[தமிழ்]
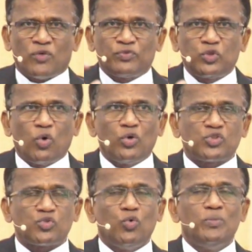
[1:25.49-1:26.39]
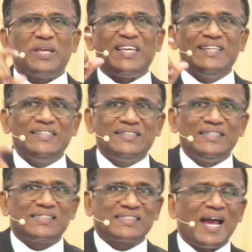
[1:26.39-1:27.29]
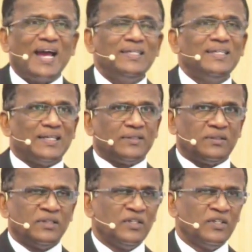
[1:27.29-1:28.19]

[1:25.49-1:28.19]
ஆஃப் தோஸ் உம் இ டிசையர்ட்